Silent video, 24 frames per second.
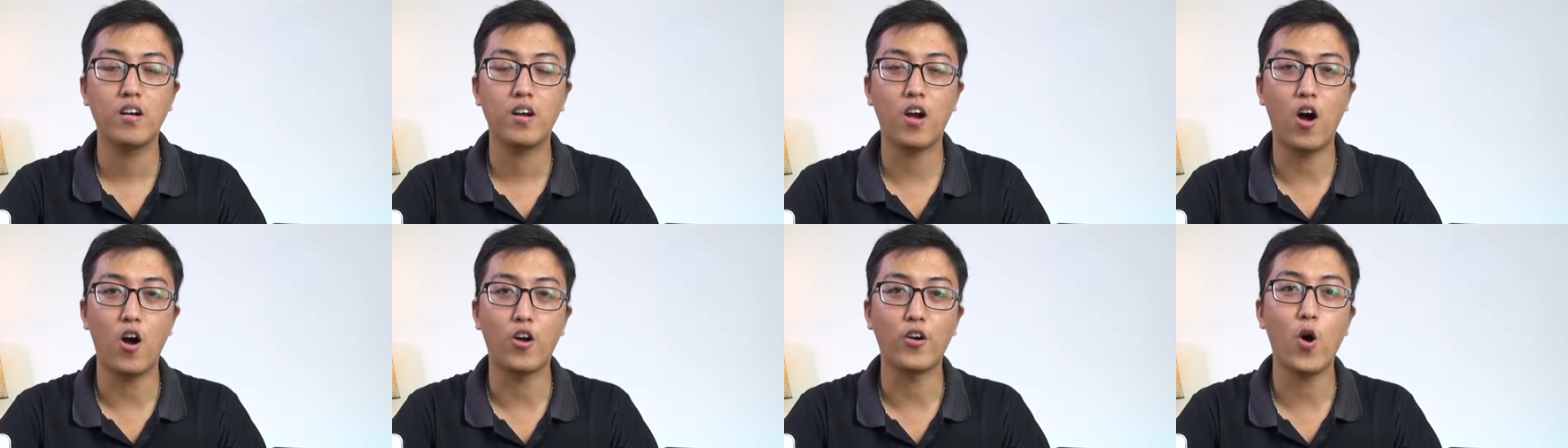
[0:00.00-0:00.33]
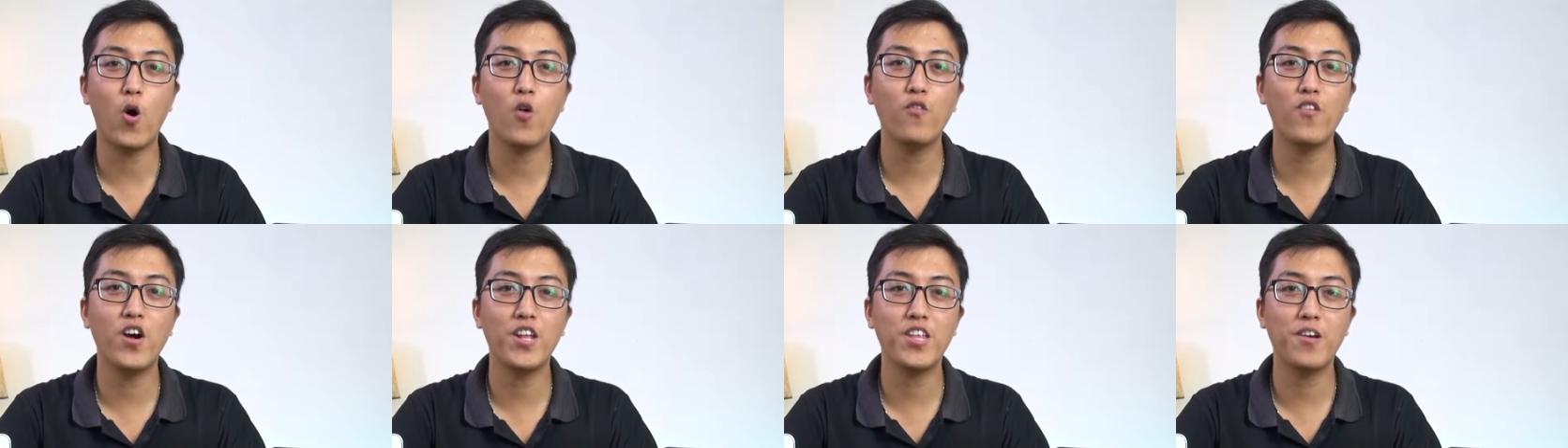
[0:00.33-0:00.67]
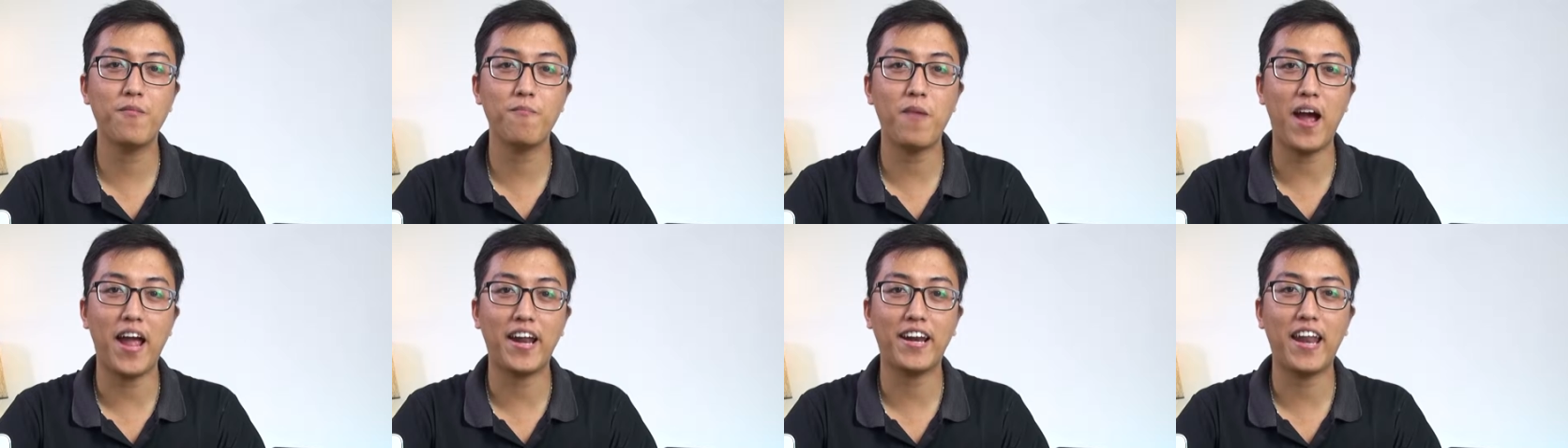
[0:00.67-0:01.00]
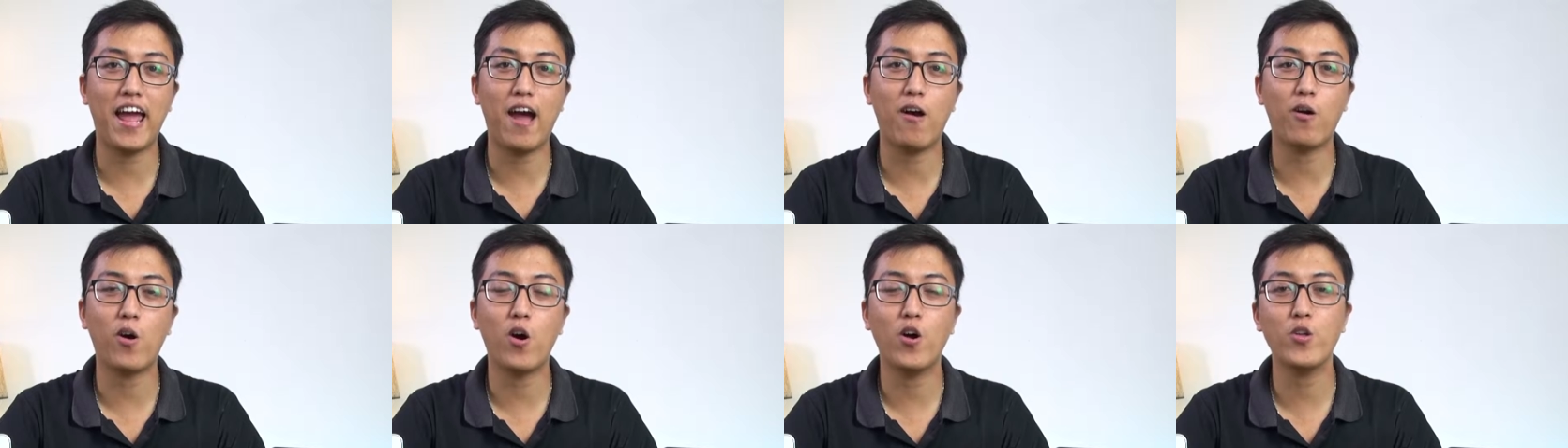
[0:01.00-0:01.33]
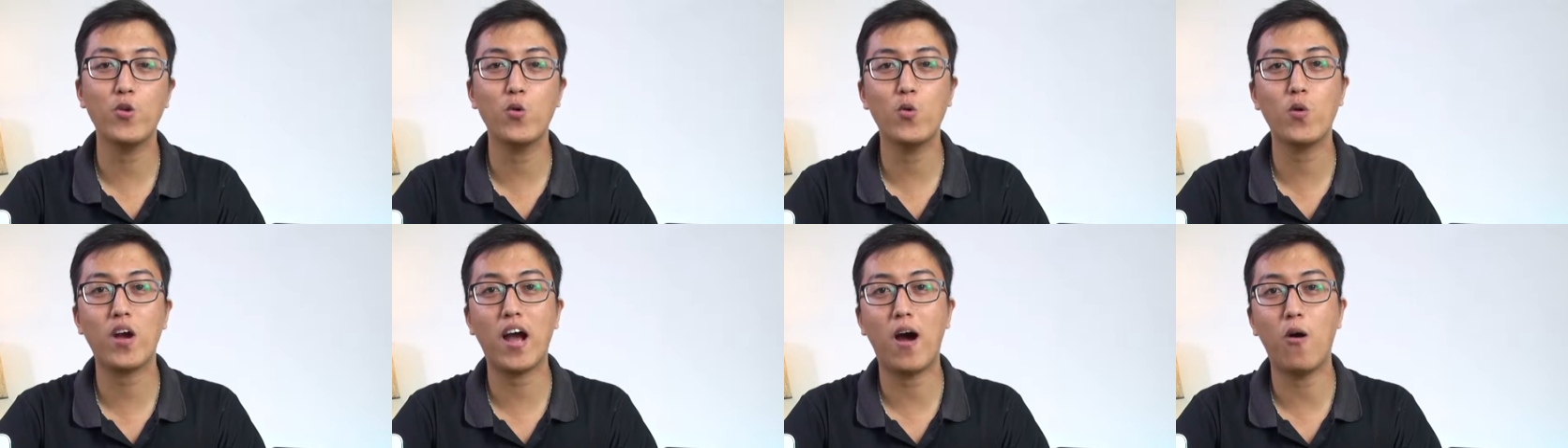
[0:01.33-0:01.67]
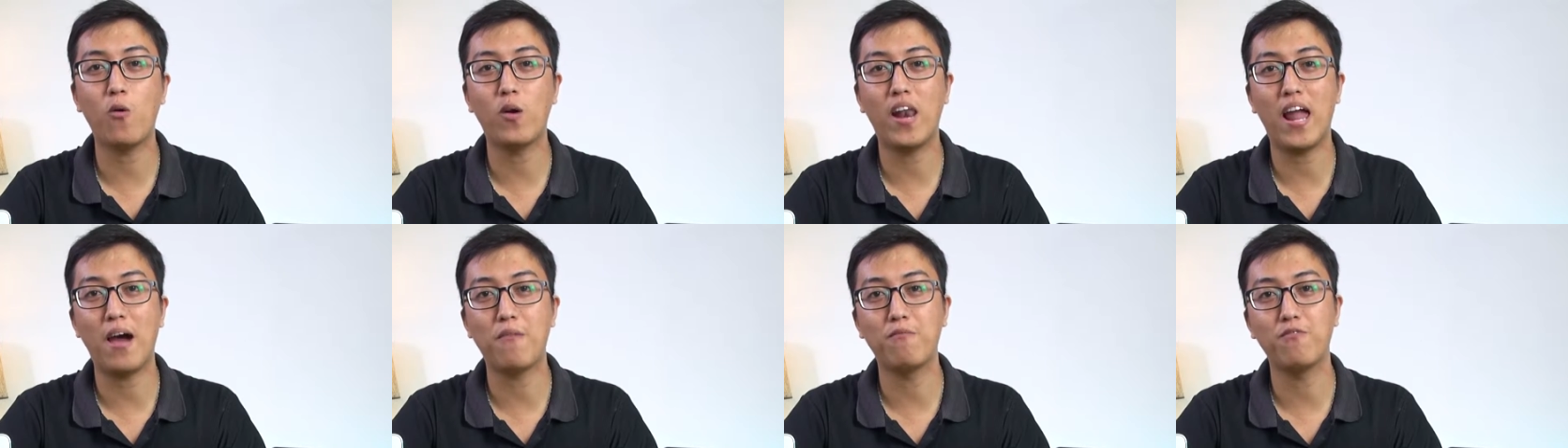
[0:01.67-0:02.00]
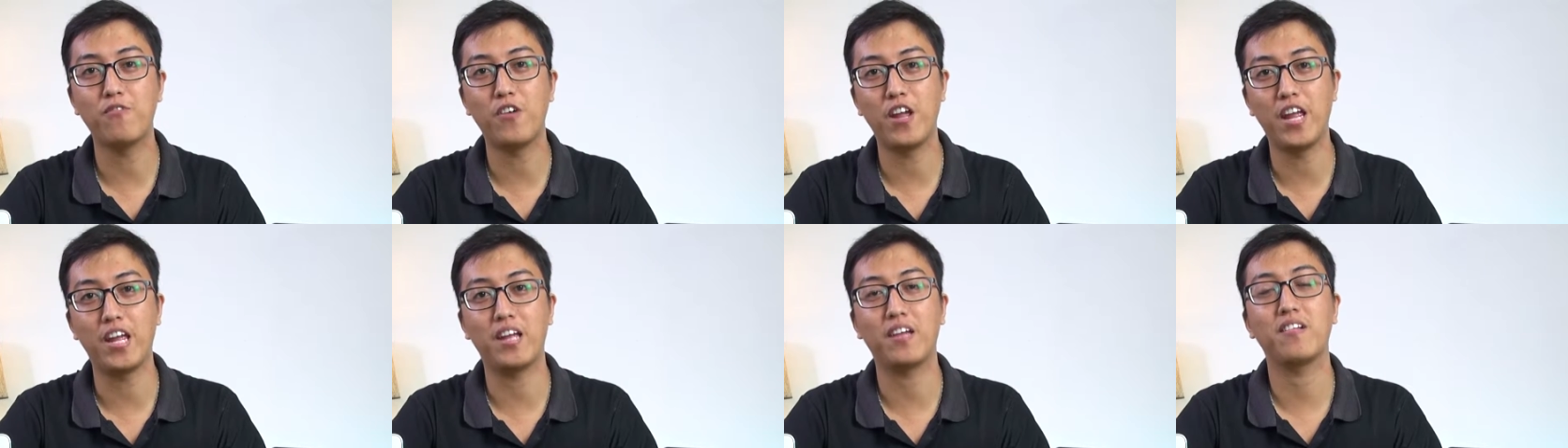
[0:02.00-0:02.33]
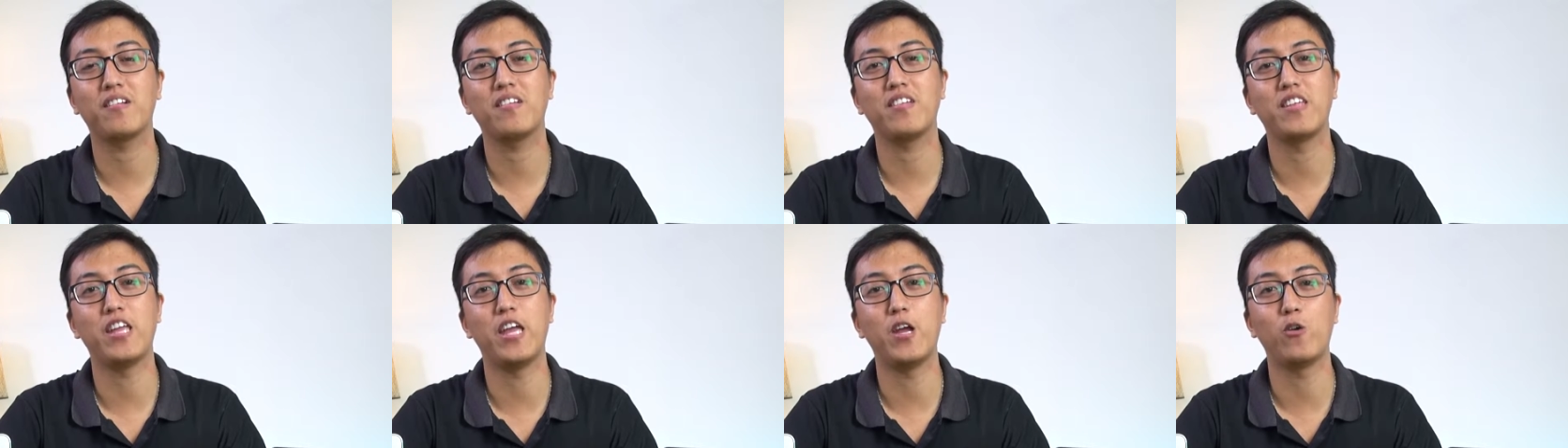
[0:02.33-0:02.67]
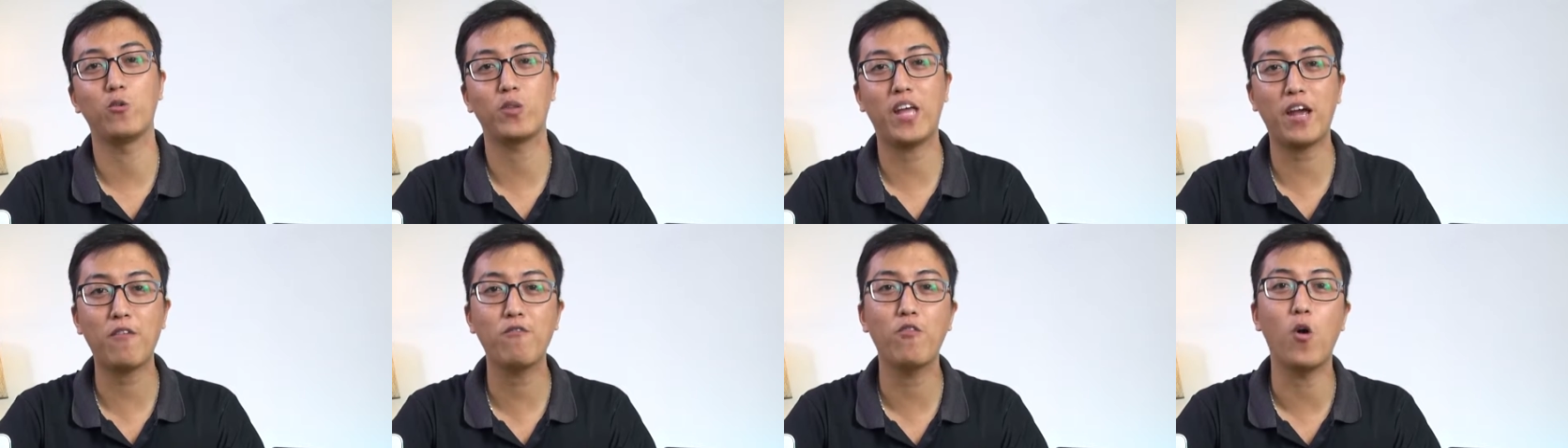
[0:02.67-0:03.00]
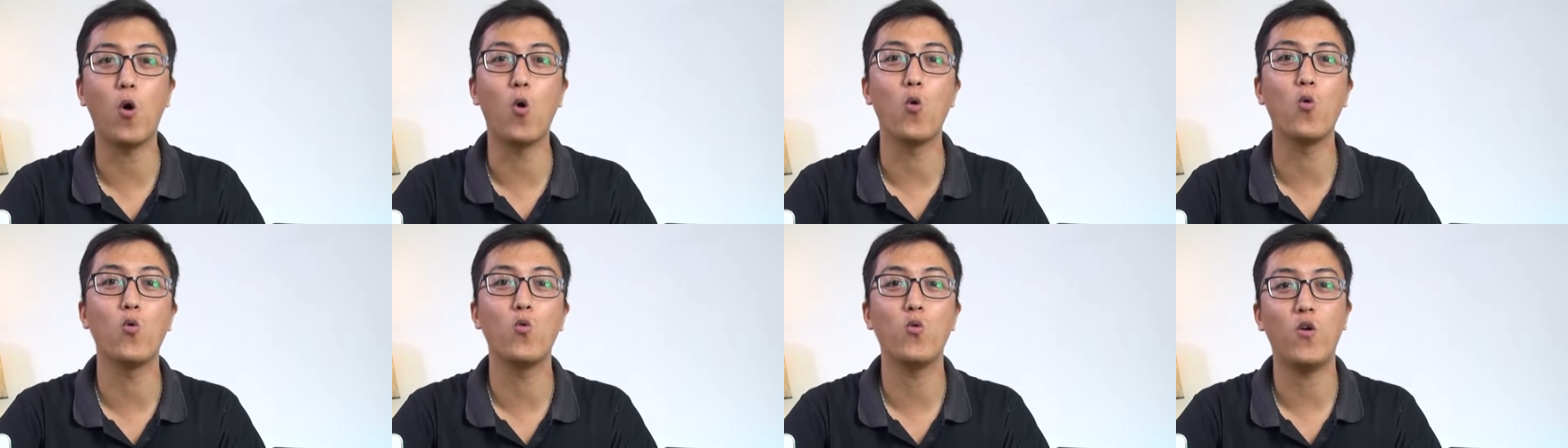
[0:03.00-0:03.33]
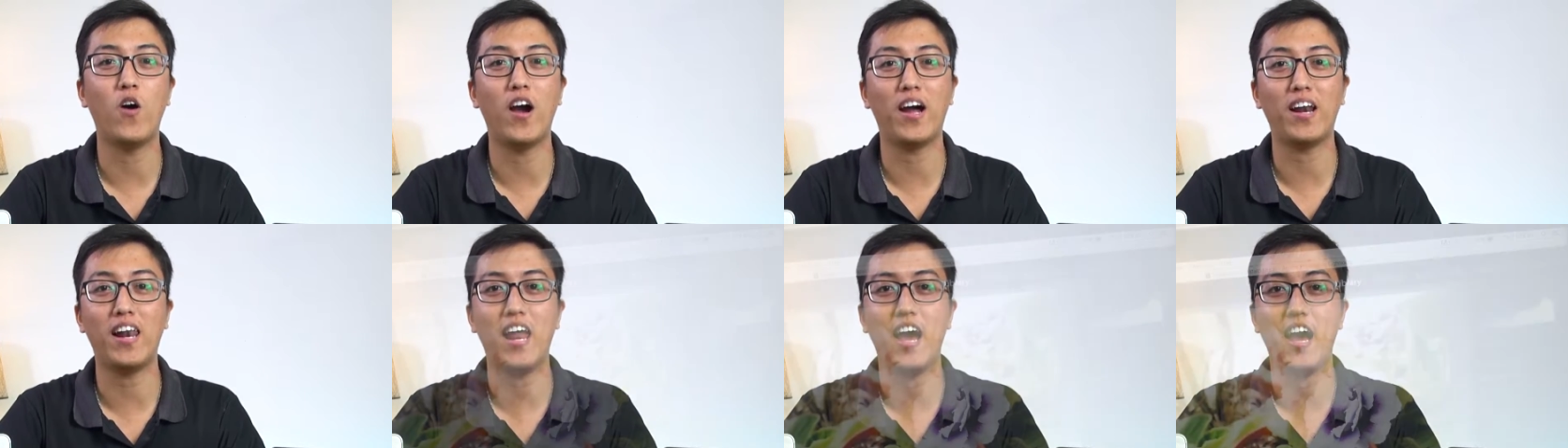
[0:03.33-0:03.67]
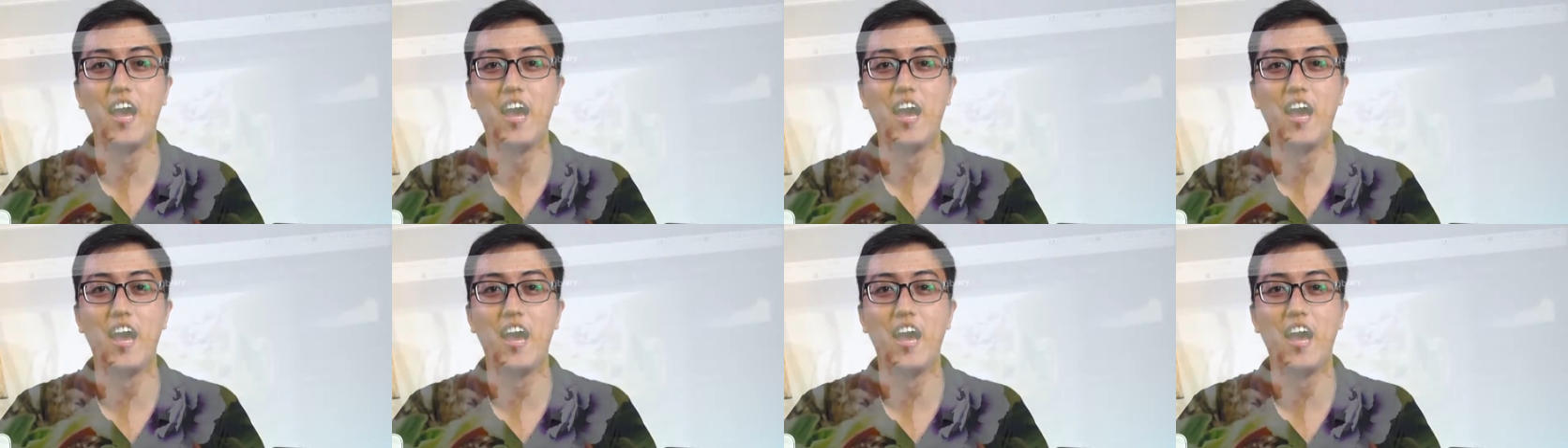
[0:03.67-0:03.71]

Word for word: còn đối với những bạn nào có nhu cầu làm việc nhiều tác vụ hoặc